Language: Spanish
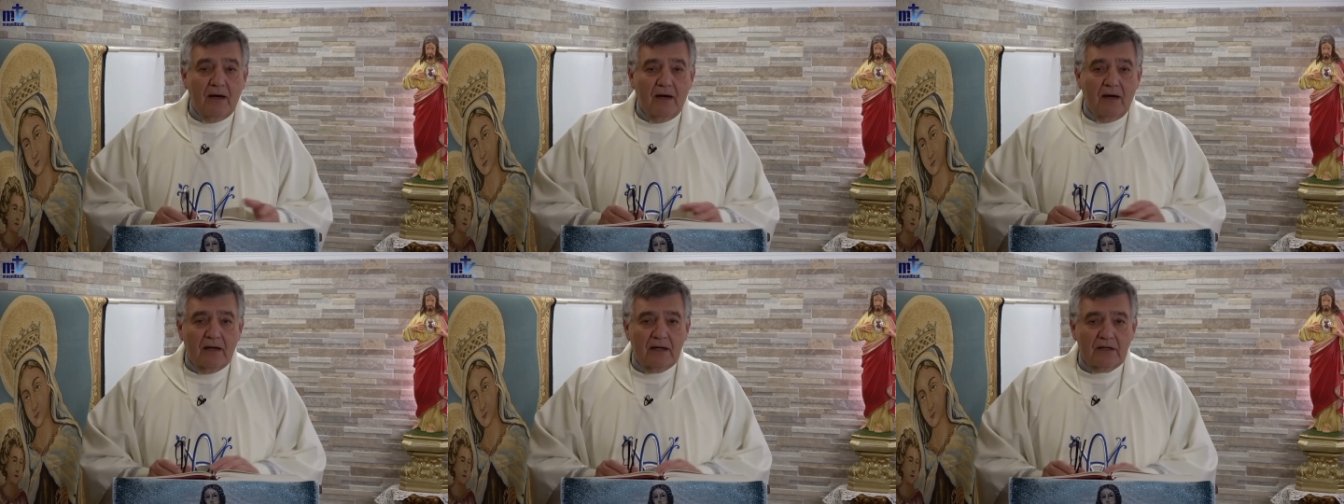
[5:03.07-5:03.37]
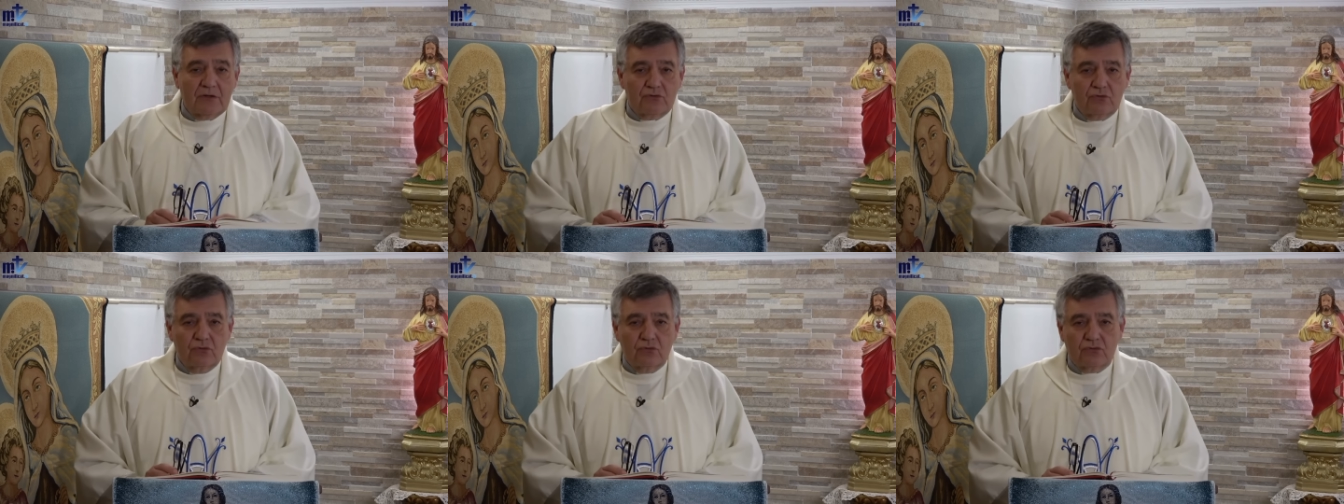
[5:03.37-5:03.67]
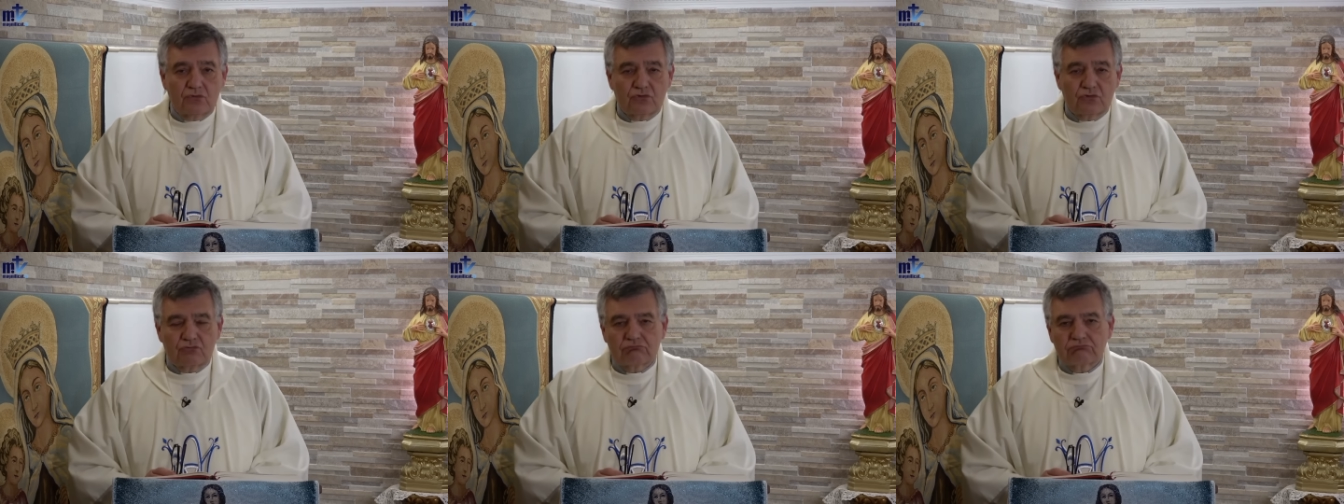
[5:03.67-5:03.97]
a
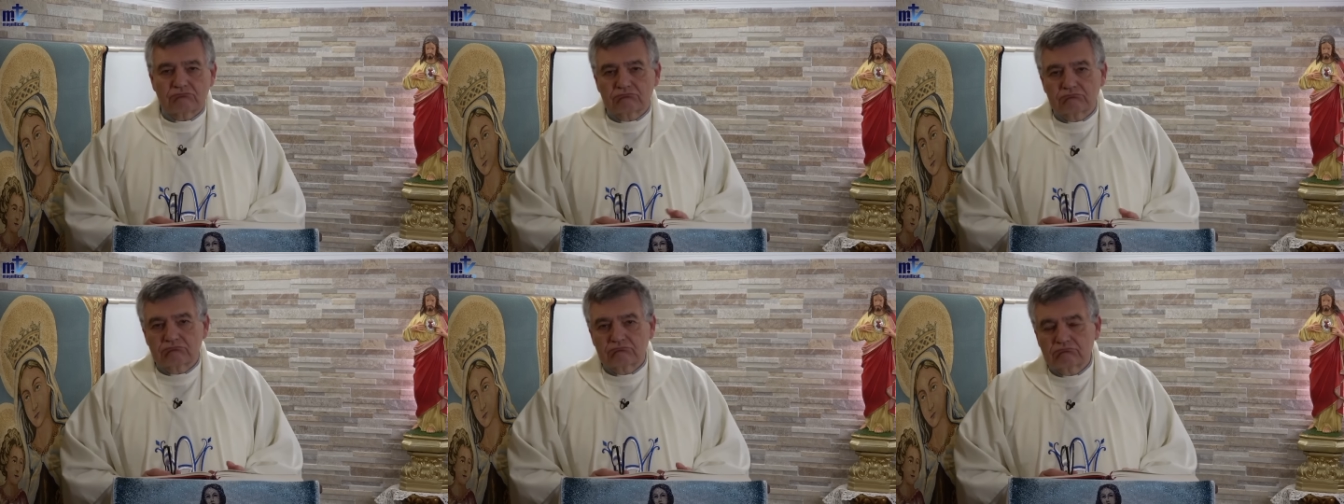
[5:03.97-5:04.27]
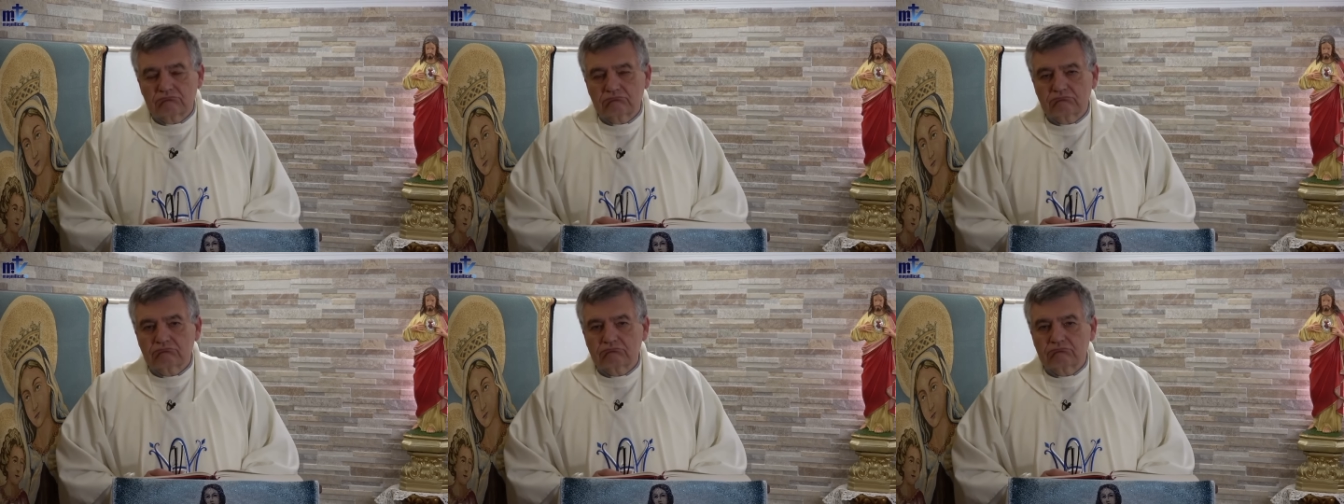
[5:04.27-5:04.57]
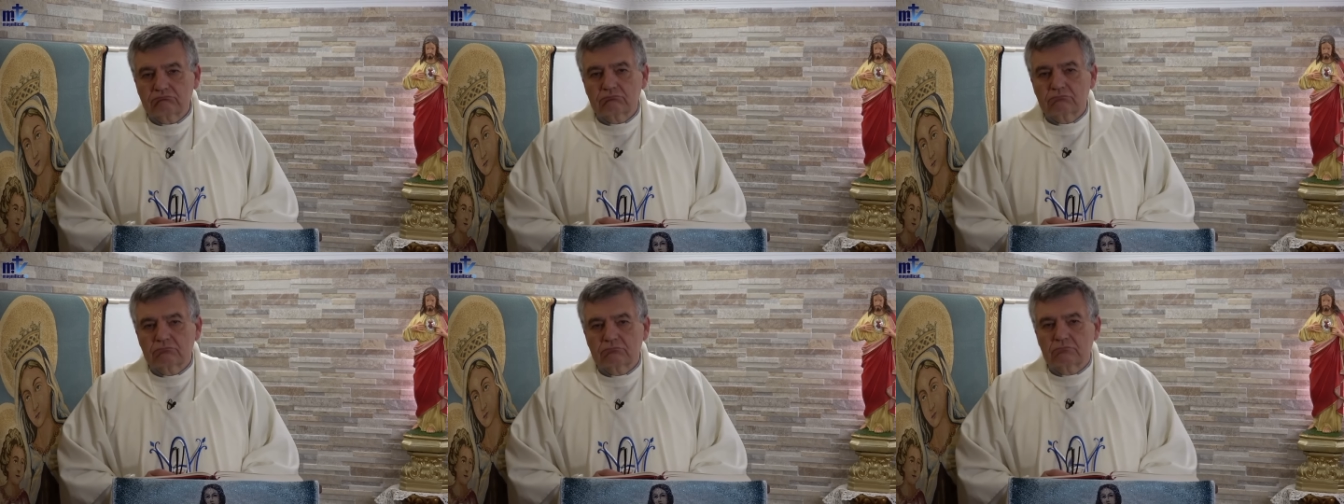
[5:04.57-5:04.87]
Jesús?
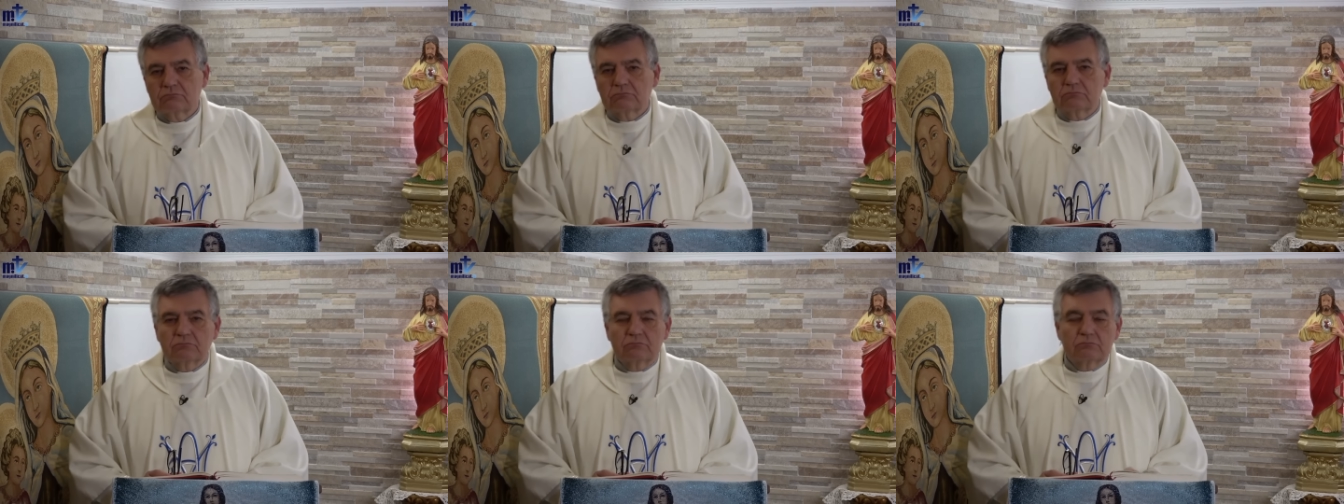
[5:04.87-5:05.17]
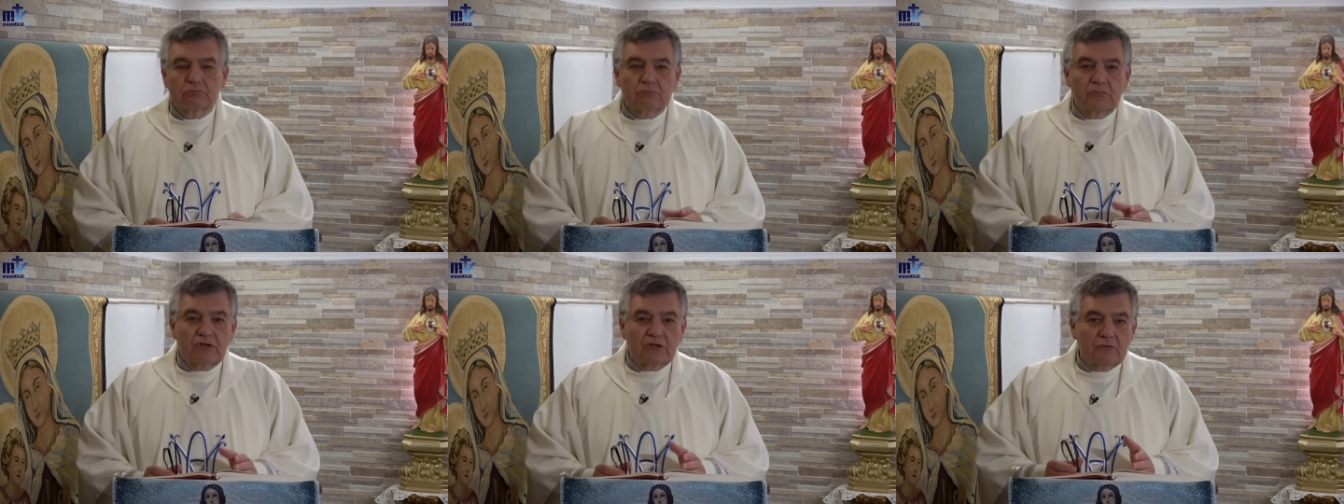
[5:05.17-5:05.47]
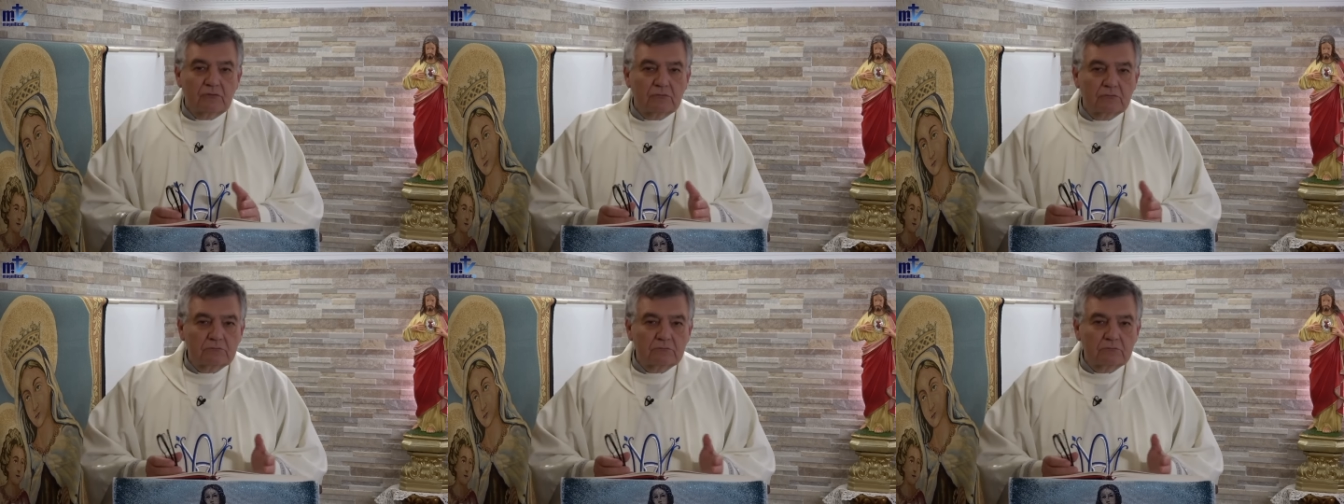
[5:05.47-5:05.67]
Bueno,